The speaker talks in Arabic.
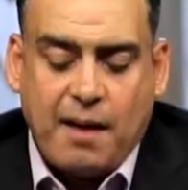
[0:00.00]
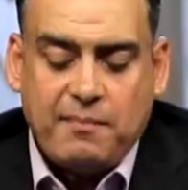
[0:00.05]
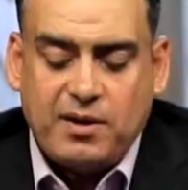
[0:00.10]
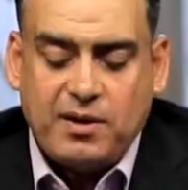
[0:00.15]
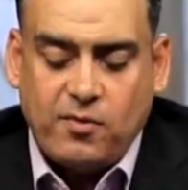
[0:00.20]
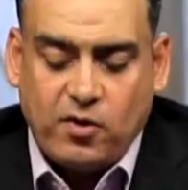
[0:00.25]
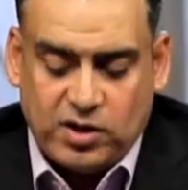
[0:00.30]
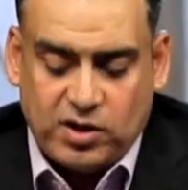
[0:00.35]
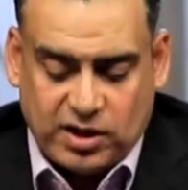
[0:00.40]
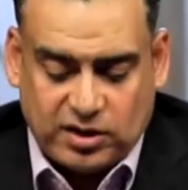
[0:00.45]
قبل
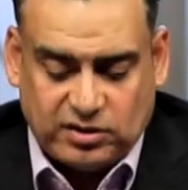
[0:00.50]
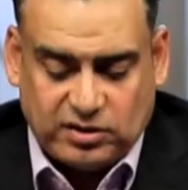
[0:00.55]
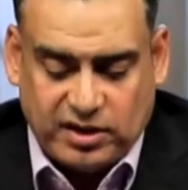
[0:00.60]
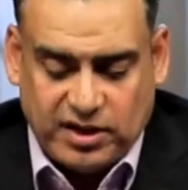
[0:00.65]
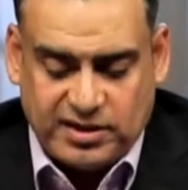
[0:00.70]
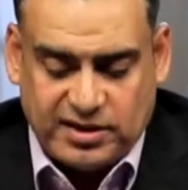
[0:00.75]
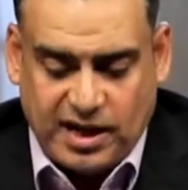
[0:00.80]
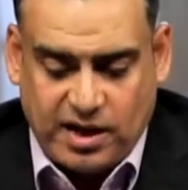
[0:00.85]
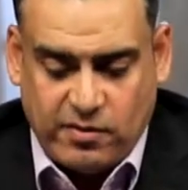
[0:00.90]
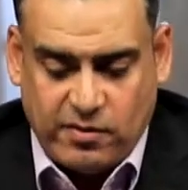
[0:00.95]
ما اقول لك
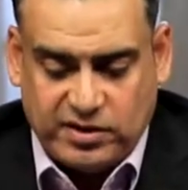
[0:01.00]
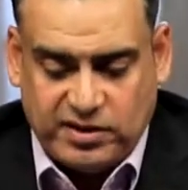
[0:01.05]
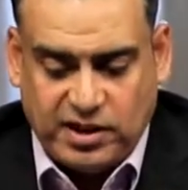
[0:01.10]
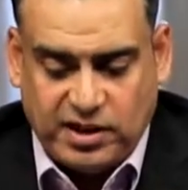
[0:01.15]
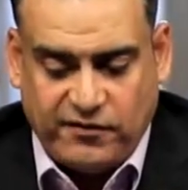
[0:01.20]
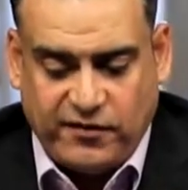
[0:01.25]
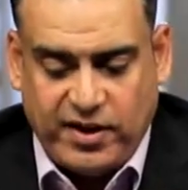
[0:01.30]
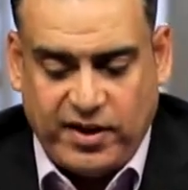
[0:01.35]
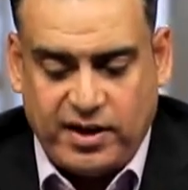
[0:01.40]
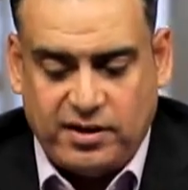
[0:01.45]
الطريق ده
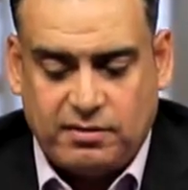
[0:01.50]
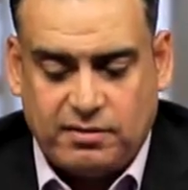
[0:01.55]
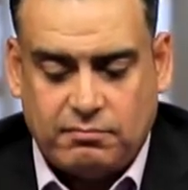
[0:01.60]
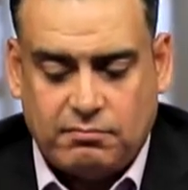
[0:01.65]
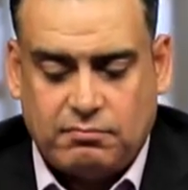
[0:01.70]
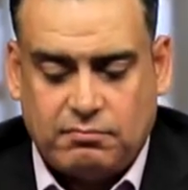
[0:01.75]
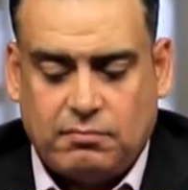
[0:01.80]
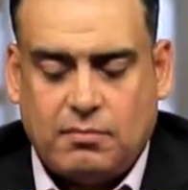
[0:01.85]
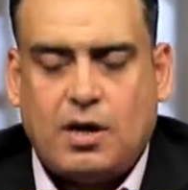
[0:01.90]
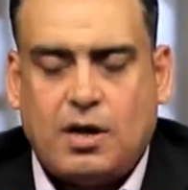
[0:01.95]
هيوديك فين
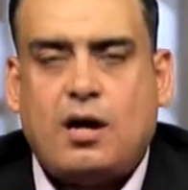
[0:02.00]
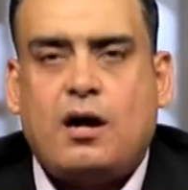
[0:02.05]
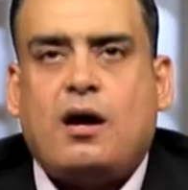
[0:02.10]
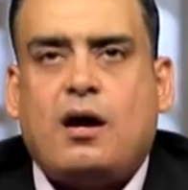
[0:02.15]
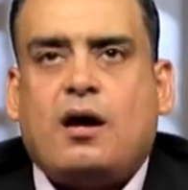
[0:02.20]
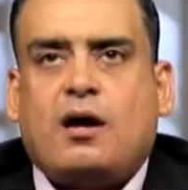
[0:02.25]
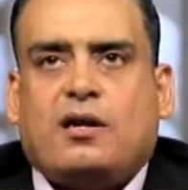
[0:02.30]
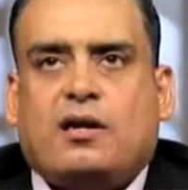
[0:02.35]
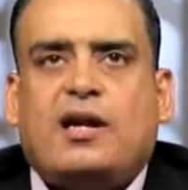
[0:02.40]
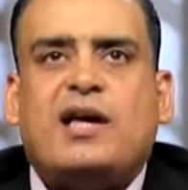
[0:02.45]

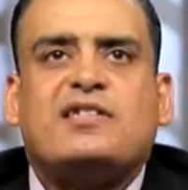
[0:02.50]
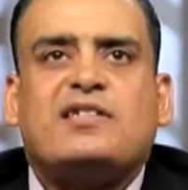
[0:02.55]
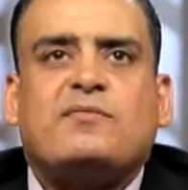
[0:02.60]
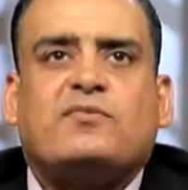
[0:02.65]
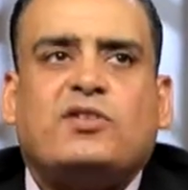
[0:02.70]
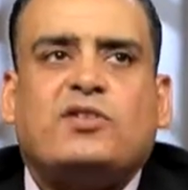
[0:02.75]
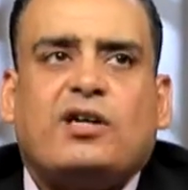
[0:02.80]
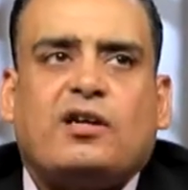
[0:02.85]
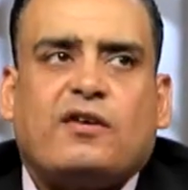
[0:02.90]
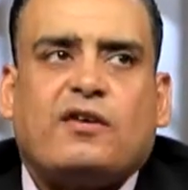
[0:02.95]

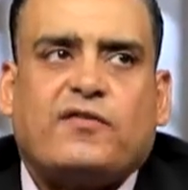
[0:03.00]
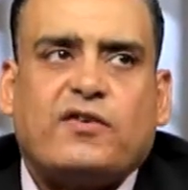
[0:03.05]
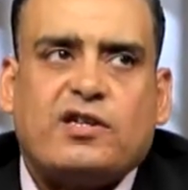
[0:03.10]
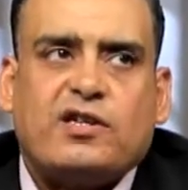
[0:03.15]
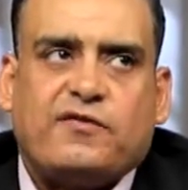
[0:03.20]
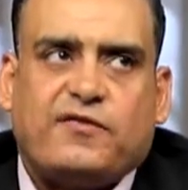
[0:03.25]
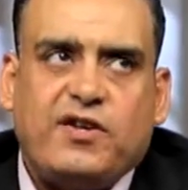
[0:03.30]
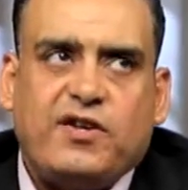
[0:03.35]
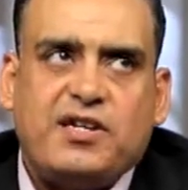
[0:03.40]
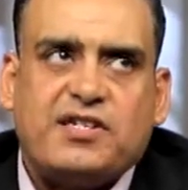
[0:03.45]
لازم تعرف
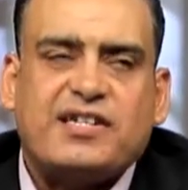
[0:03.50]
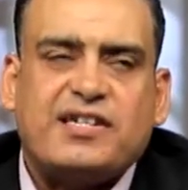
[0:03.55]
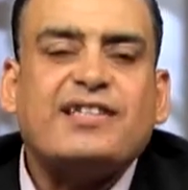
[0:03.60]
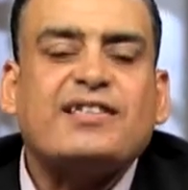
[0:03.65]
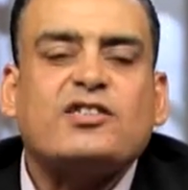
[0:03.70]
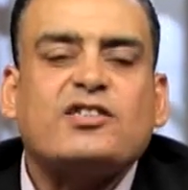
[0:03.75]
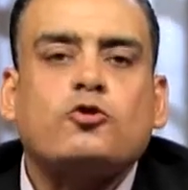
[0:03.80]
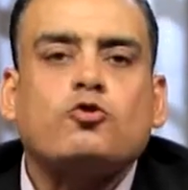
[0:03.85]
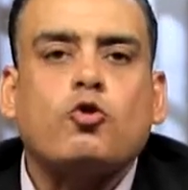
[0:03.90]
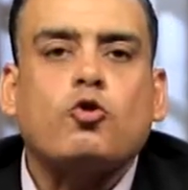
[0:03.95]
ان في
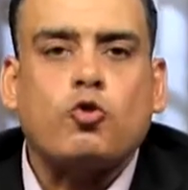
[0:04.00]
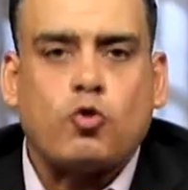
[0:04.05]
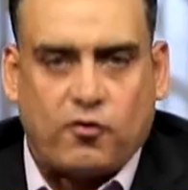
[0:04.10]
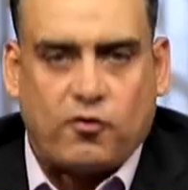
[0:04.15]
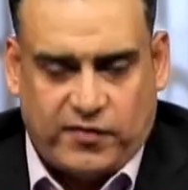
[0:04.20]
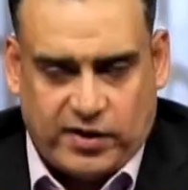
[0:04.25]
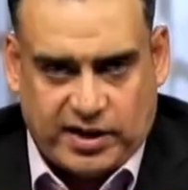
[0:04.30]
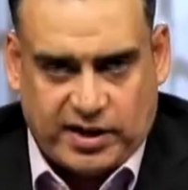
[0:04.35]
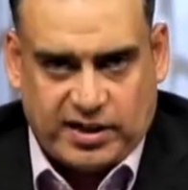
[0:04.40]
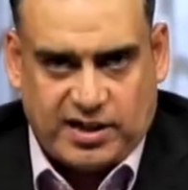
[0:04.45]
ست
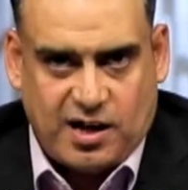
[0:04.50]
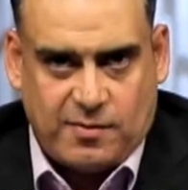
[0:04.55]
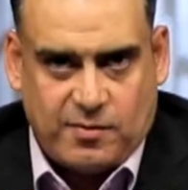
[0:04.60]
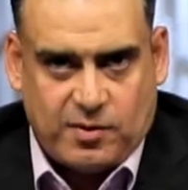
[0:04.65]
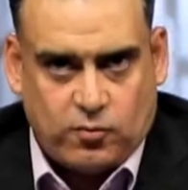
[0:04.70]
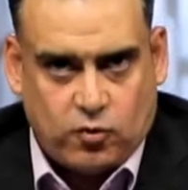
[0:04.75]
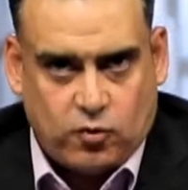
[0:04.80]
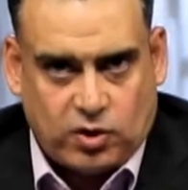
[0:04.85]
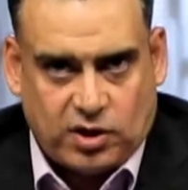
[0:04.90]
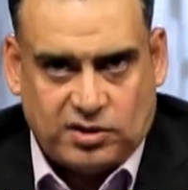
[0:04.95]
طرق في
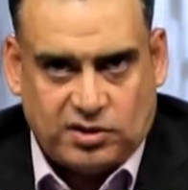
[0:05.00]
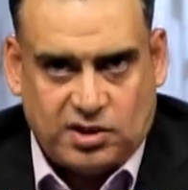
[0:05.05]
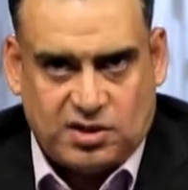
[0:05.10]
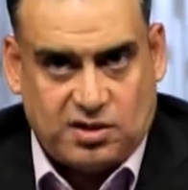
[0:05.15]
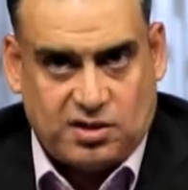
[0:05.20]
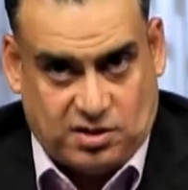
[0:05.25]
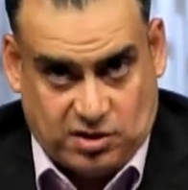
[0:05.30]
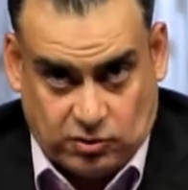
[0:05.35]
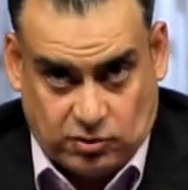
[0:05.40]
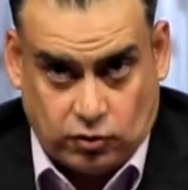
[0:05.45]
الكتاب
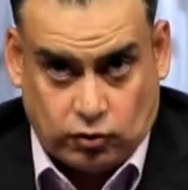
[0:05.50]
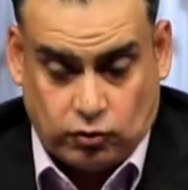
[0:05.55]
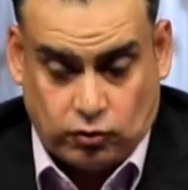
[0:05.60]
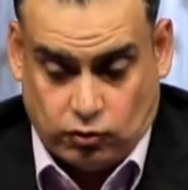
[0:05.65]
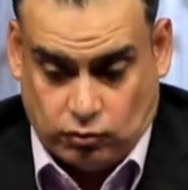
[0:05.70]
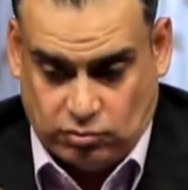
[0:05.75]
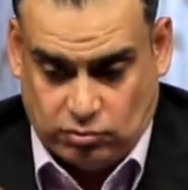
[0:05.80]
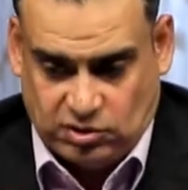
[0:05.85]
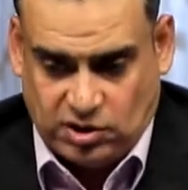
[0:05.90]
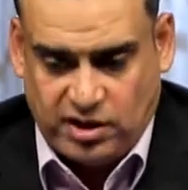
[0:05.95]
المقدس ست
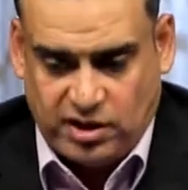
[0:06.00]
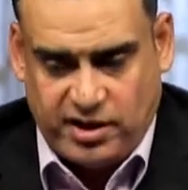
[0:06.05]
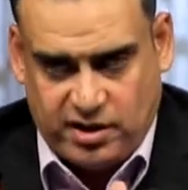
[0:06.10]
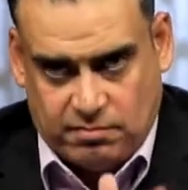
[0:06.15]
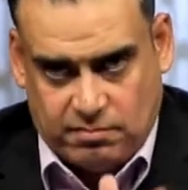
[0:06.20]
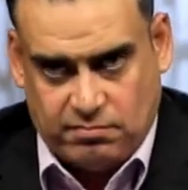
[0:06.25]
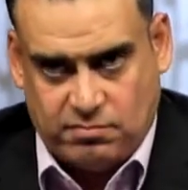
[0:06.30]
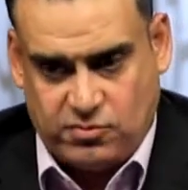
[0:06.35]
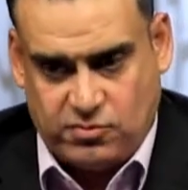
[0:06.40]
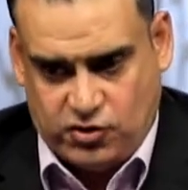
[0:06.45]
طرق
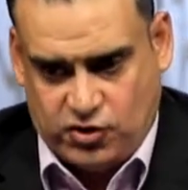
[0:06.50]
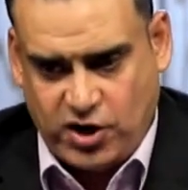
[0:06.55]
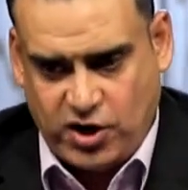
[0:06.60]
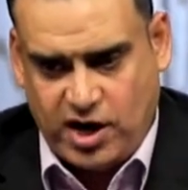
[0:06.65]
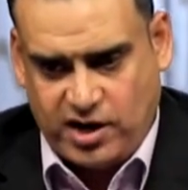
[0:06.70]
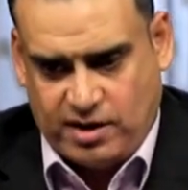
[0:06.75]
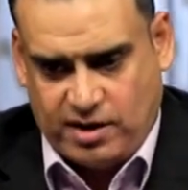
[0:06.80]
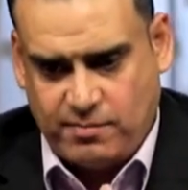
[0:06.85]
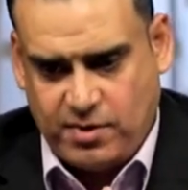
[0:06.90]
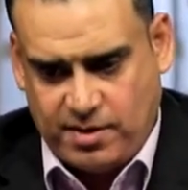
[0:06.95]
طريق
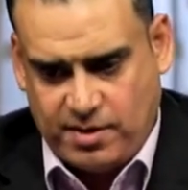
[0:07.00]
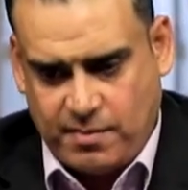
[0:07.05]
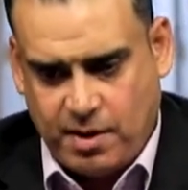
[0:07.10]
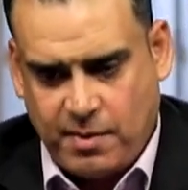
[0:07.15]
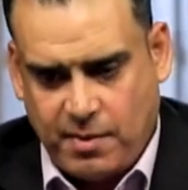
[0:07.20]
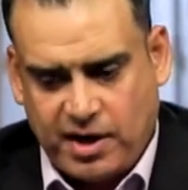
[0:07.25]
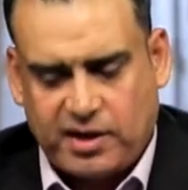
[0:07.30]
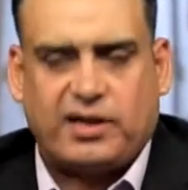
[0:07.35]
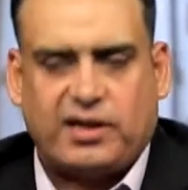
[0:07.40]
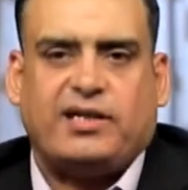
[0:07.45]
شارع
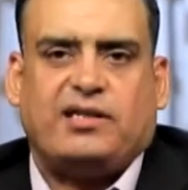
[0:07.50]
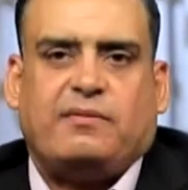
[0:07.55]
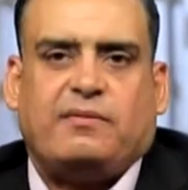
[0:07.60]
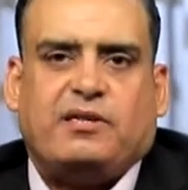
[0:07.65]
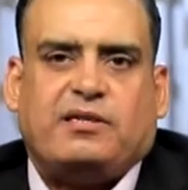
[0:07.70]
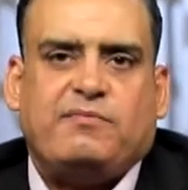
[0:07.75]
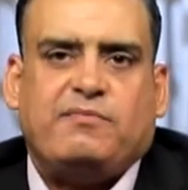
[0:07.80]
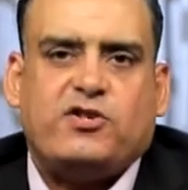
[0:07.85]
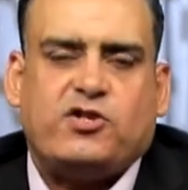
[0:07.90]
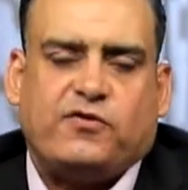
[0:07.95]
ممر كده
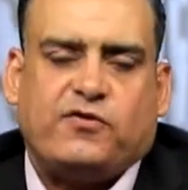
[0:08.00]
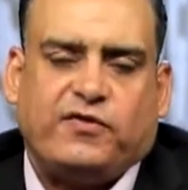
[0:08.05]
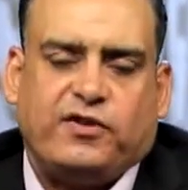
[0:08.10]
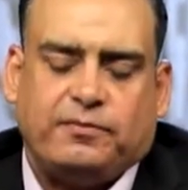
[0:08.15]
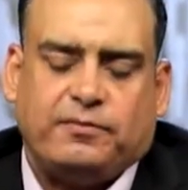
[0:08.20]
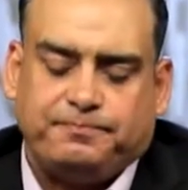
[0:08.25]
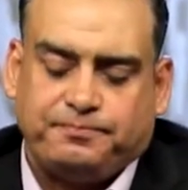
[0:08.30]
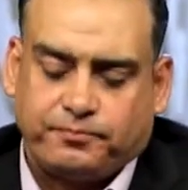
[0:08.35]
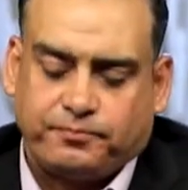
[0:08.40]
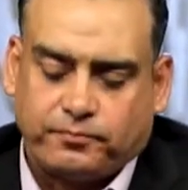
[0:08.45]
بيتمشي فيه